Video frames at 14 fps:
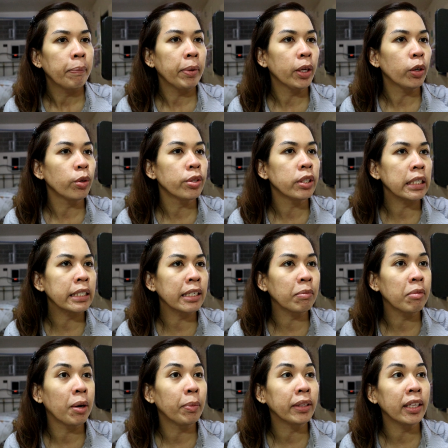pero since
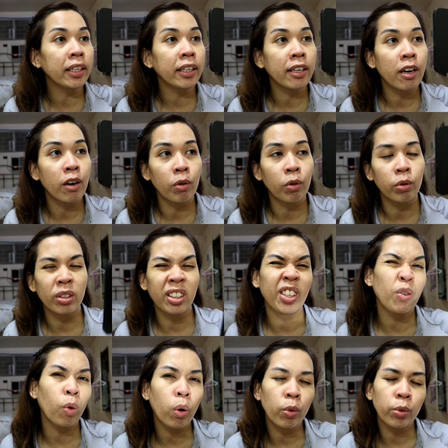nagmamadali ako, hindi
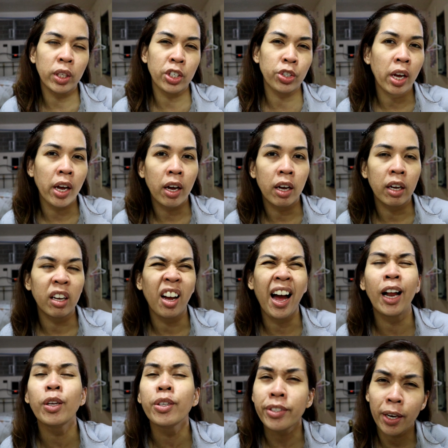ko kung na siya,
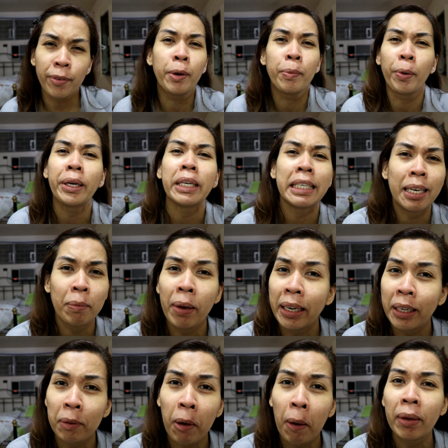halos every morning
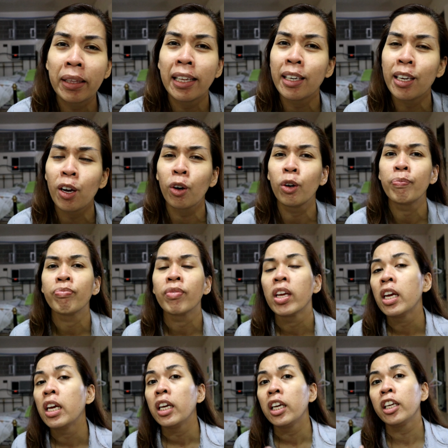naman nagmamadali ako,
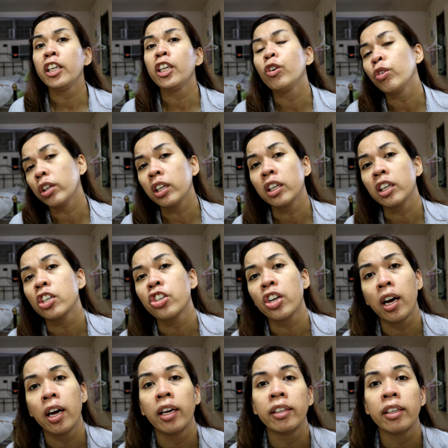hindi ko talaga
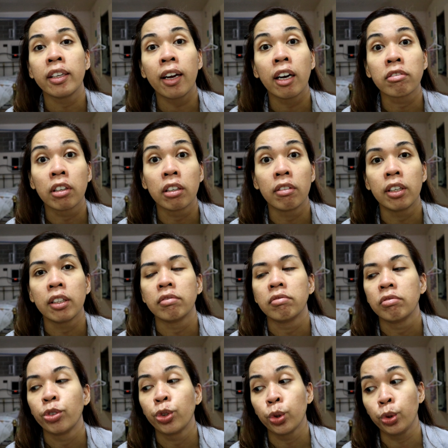siya nagagawa.
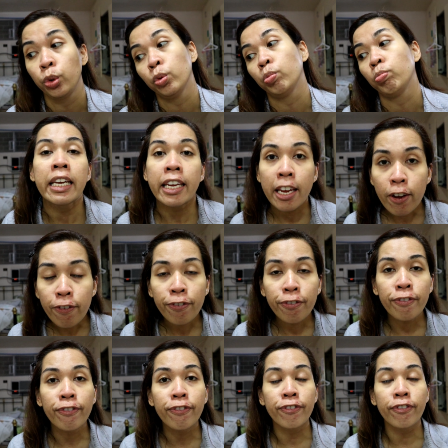So yun. If,
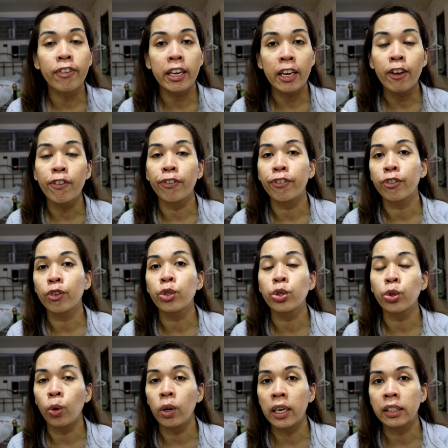if
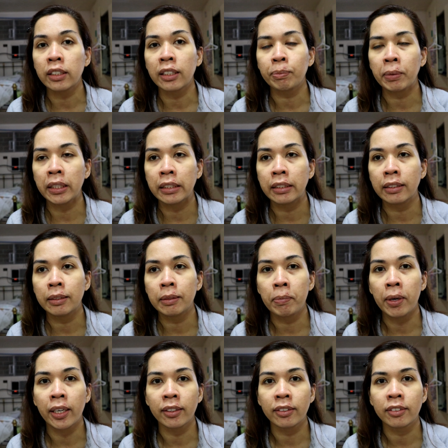gusto ko lang naman
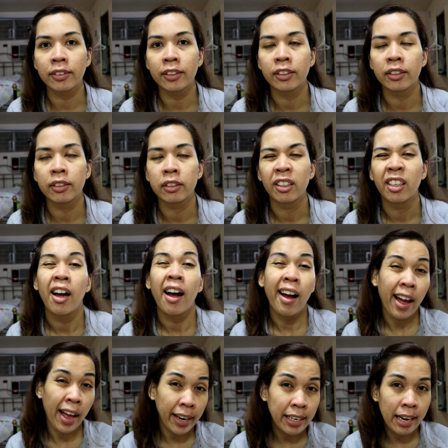
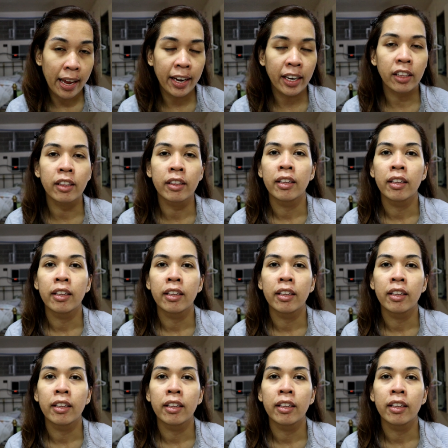mag-highlight,